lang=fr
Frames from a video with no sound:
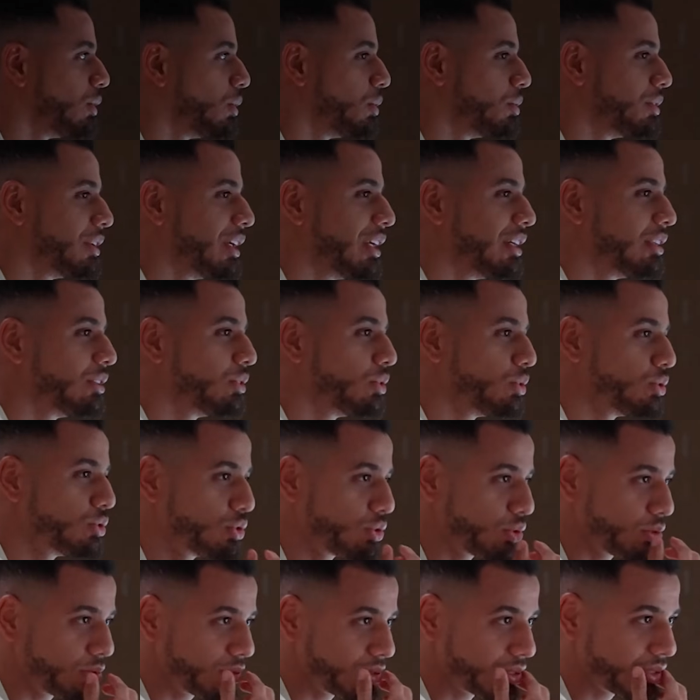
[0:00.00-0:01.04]
On a le Dow
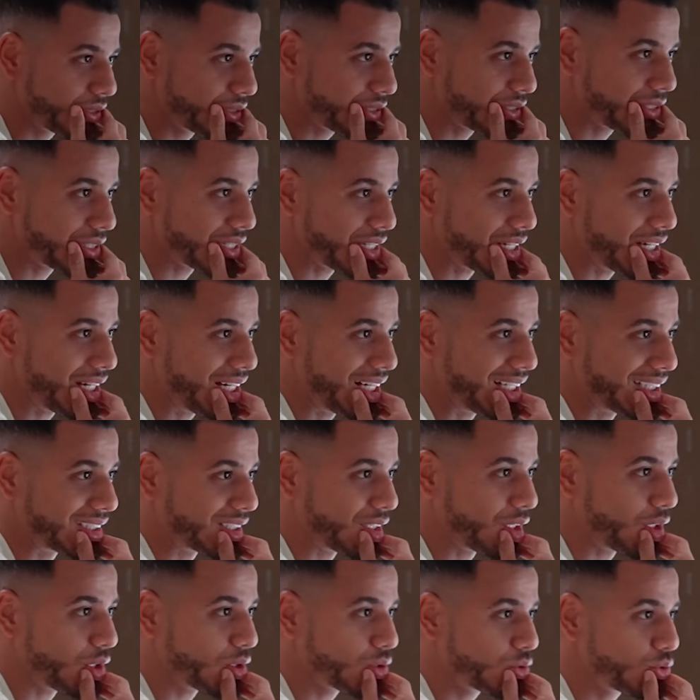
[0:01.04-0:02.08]
Jones à
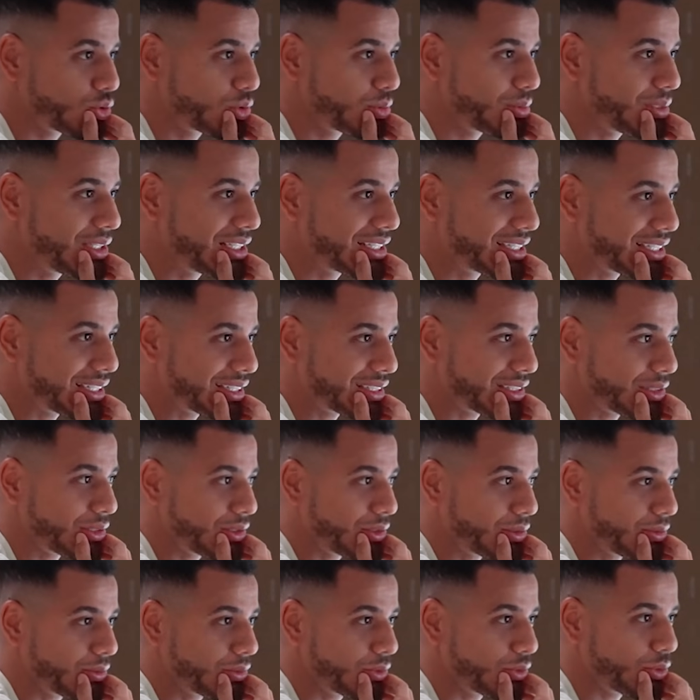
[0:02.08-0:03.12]
38
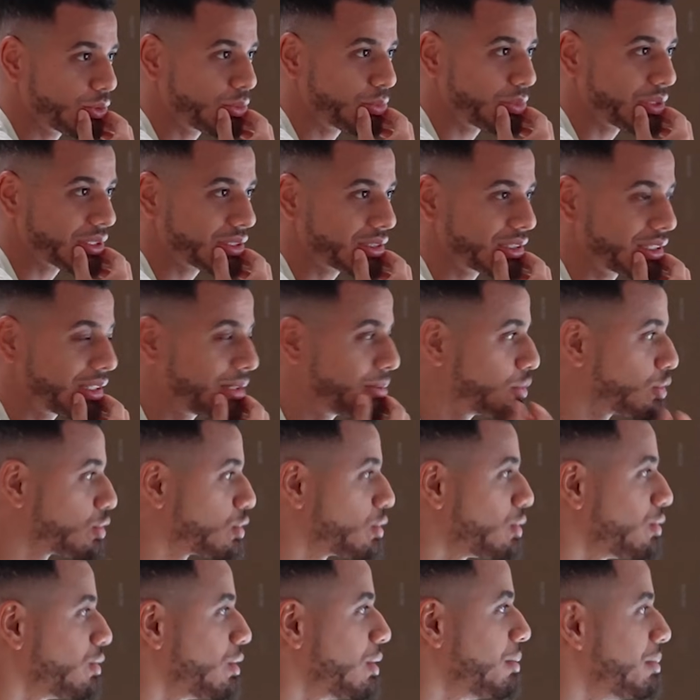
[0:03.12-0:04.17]
500. Donc personnellement, je
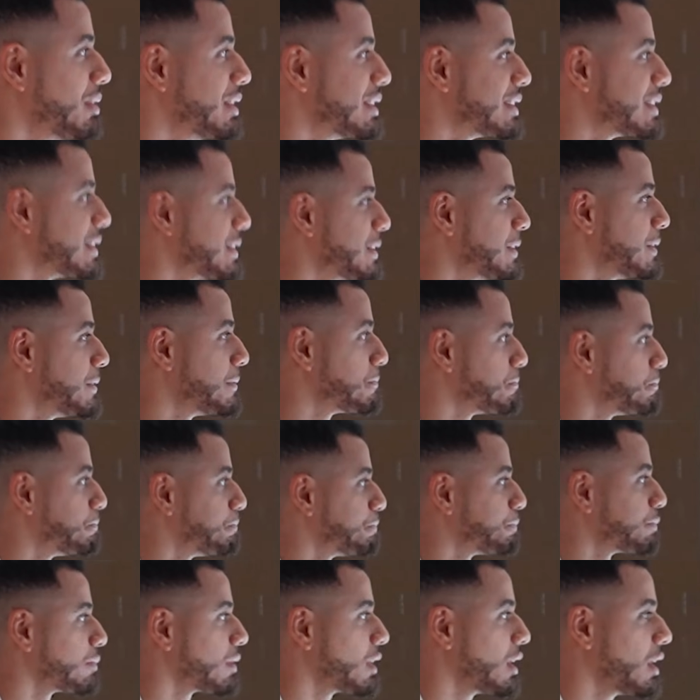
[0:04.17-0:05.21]
le vois baisser
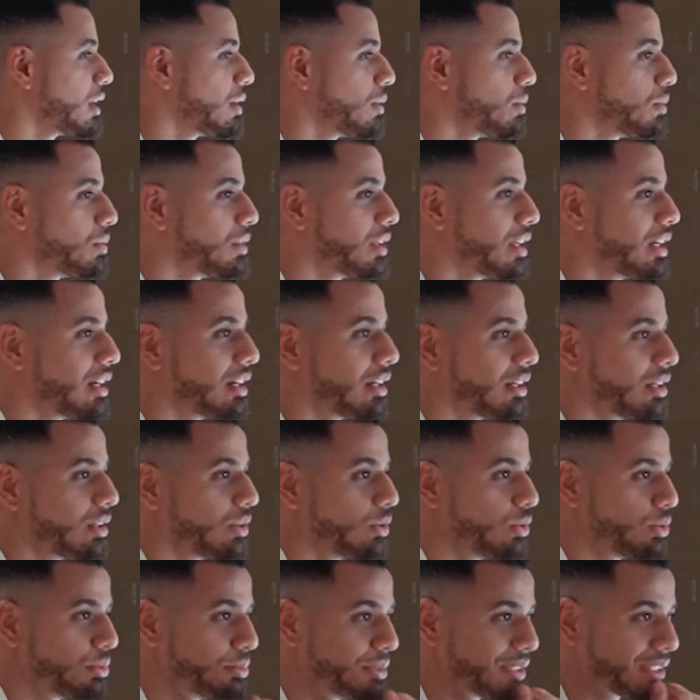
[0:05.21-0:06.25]
et on a
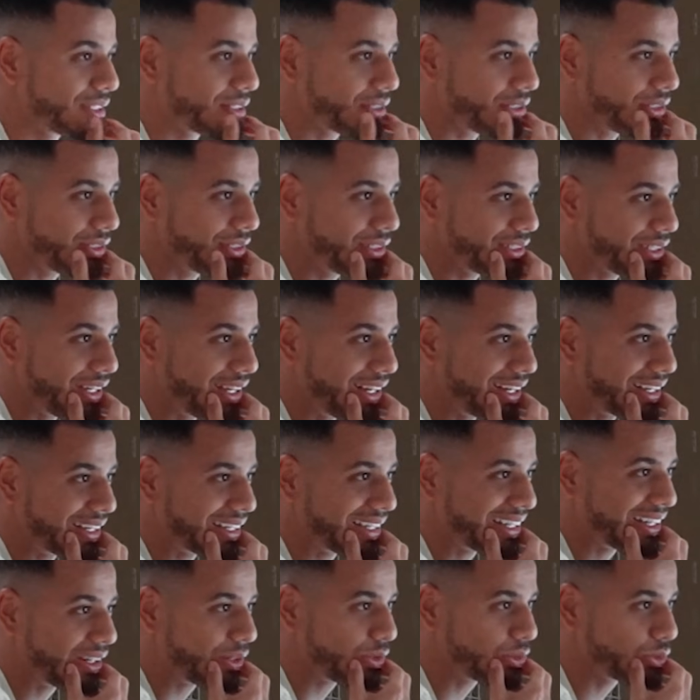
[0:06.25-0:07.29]
le Bitcoin à
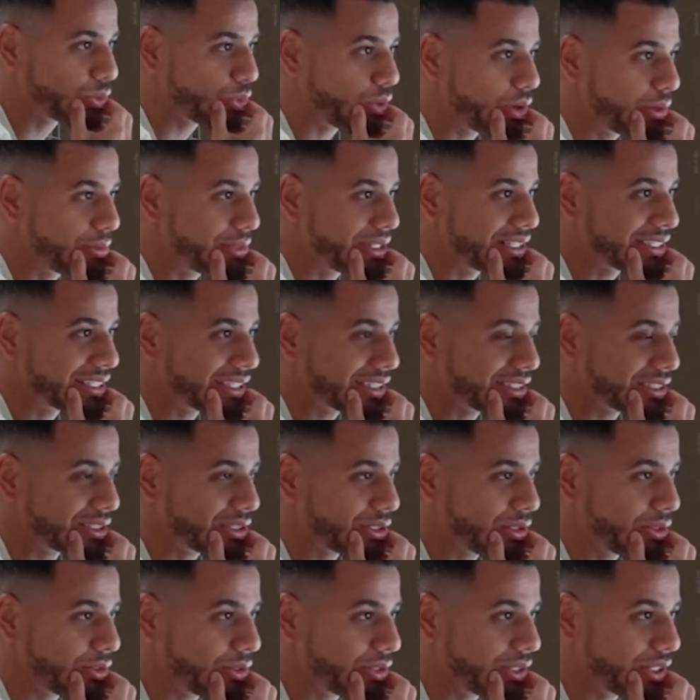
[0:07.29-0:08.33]
43
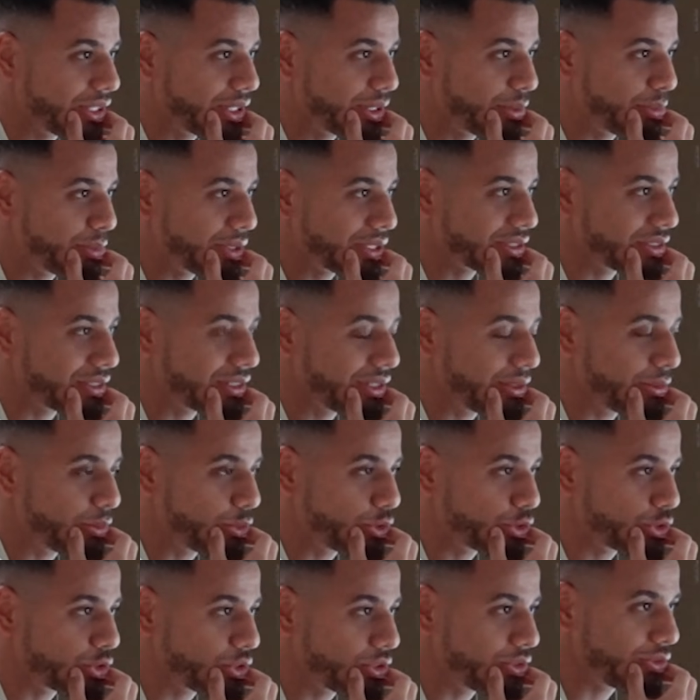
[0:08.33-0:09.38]
500 et
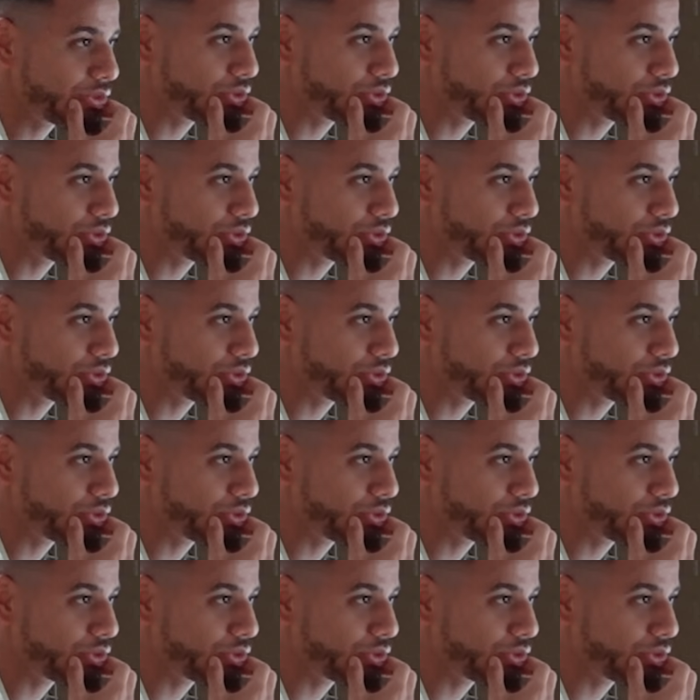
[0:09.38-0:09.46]
personnellement je le